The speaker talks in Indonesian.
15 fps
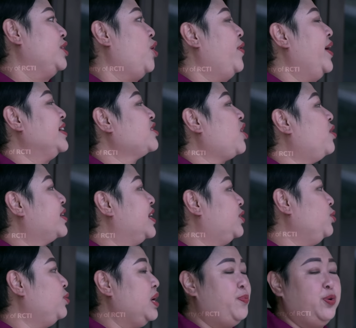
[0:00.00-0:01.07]
Yowes ya kalau
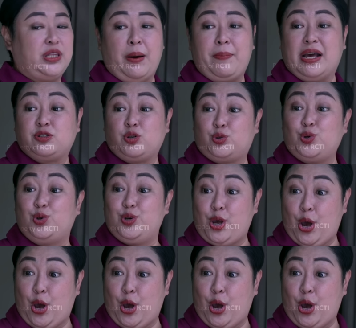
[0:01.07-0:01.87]
gitu Ibu tak masuk dulu